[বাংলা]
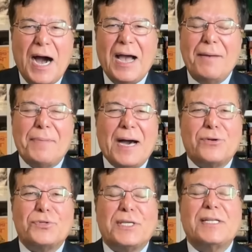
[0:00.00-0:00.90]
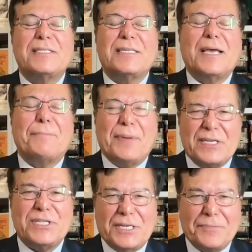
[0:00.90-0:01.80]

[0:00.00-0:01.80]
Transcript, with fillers: আয় ভারতের চেয়ে বেশি